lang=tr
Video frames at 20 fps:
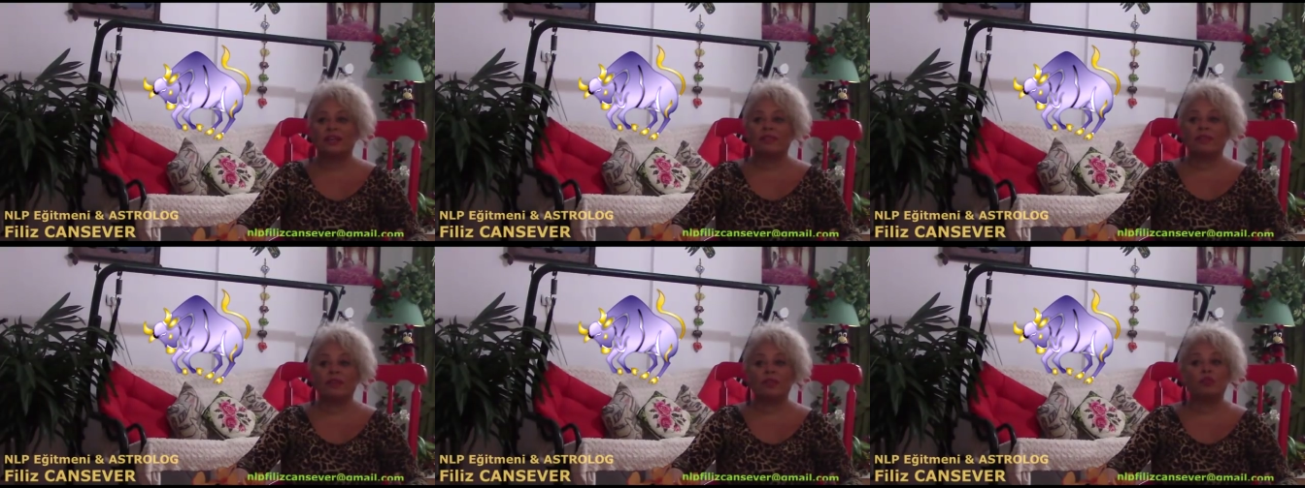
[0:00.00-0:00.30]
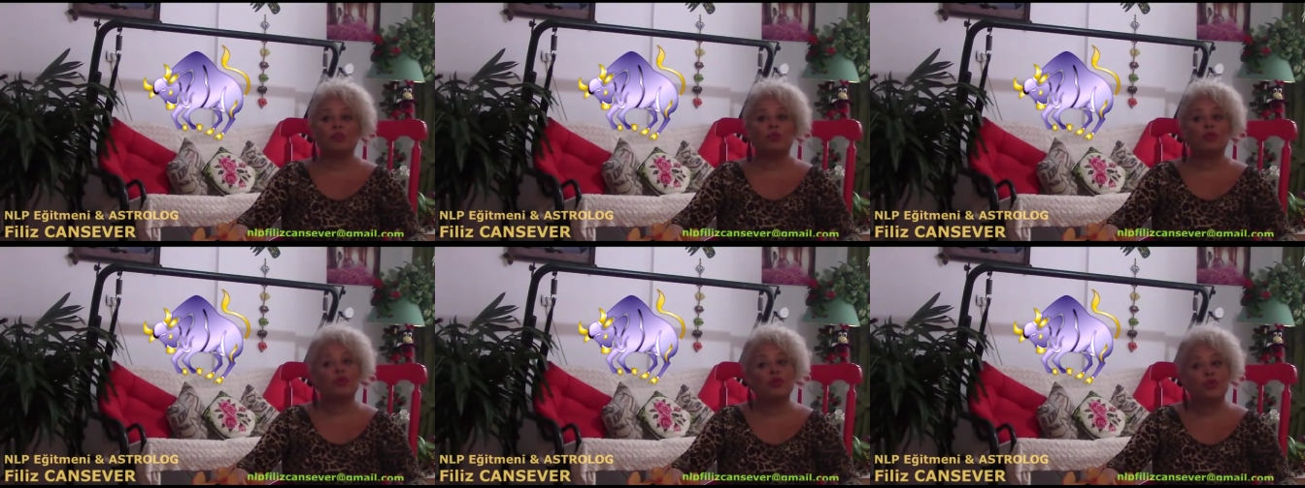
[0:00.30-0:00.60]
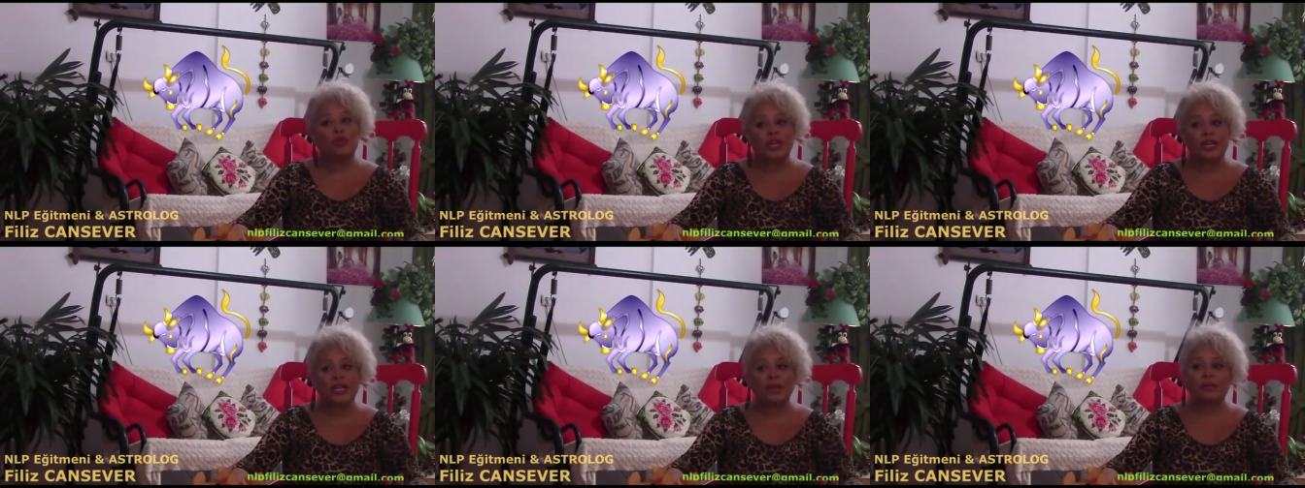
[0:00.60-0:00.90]
ve bu
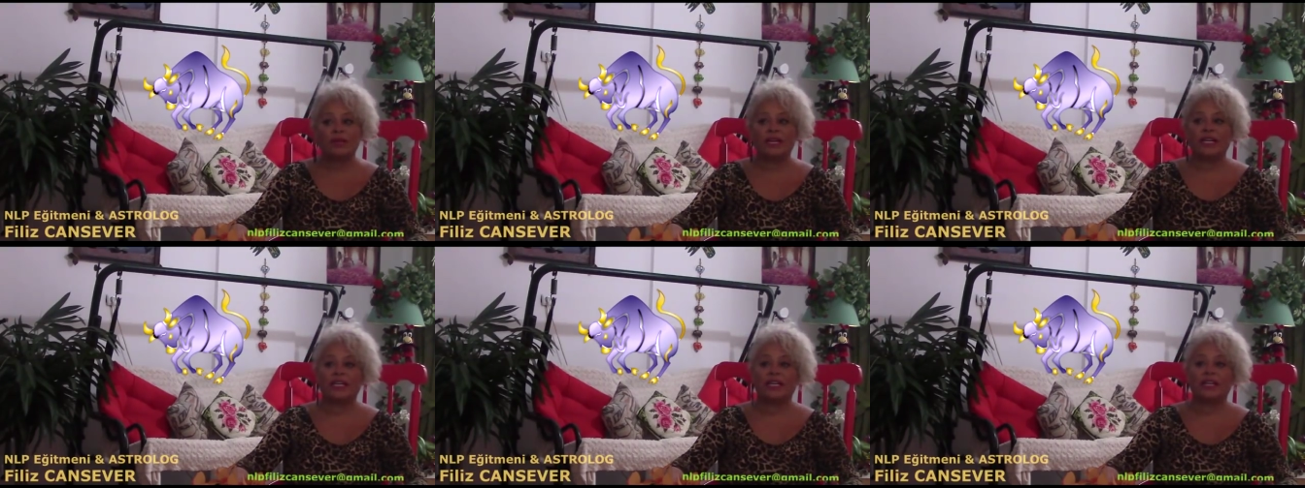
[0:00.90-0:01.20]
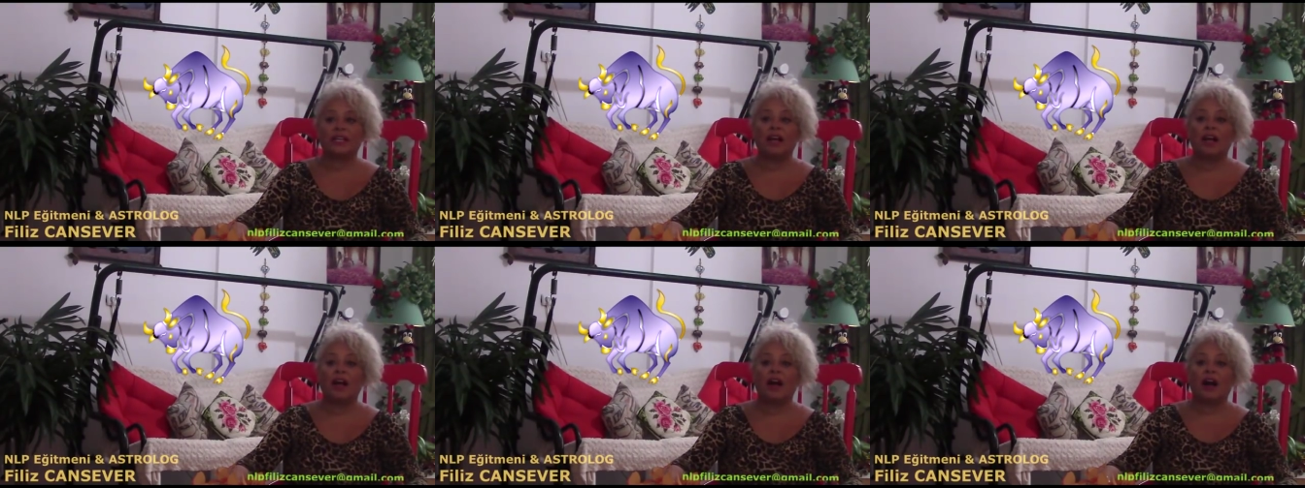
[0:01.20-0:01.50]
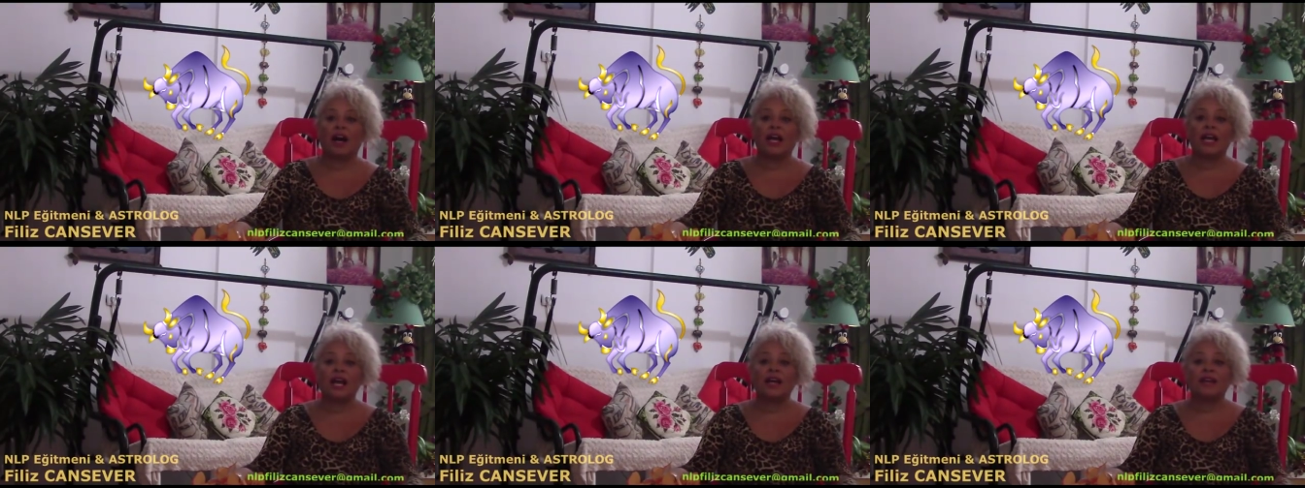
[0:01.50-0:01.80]
yönelimlerin
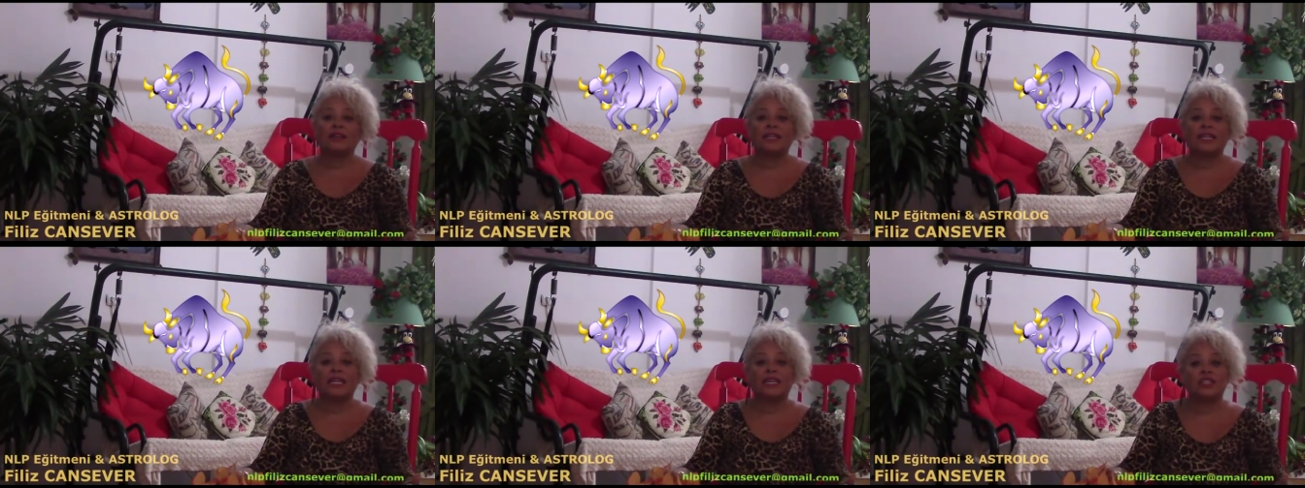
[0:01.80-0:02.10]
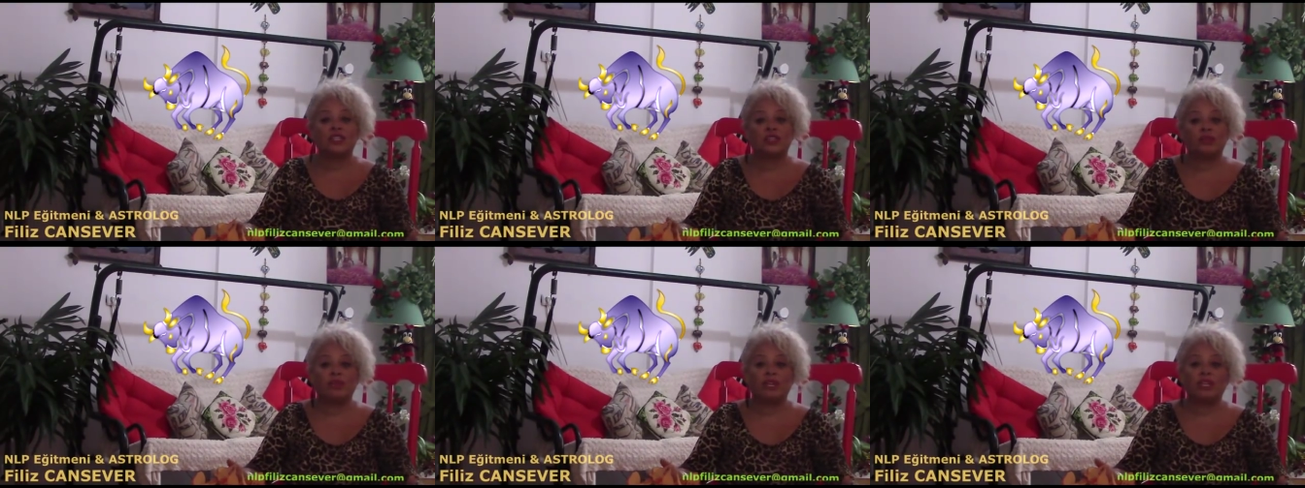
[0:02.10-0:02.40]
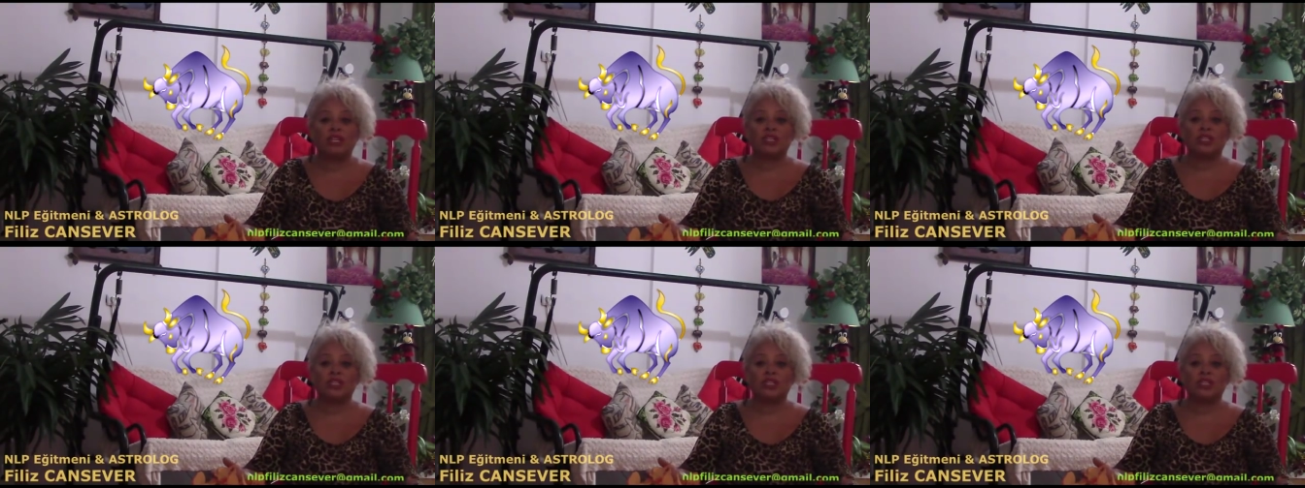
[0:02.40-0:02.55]
hayata geçirmek